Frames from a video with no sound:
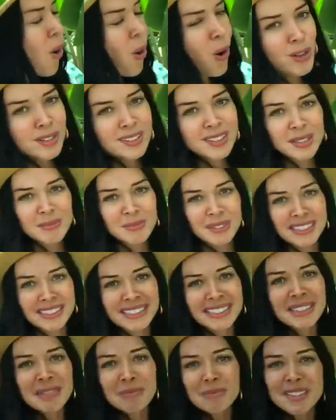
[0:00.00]
ortamı
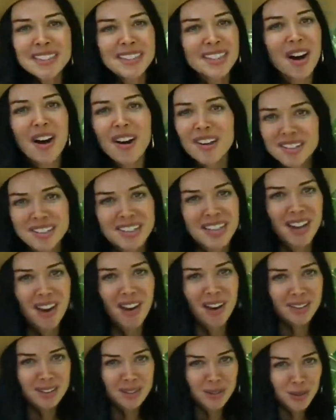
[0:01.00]
bizi Asya'ya
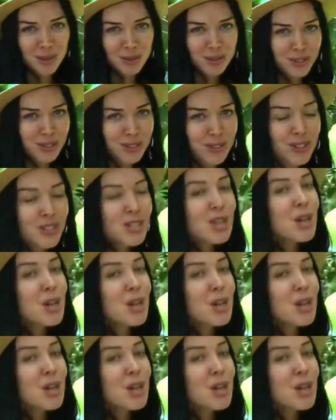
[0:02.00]
aldı götürdü.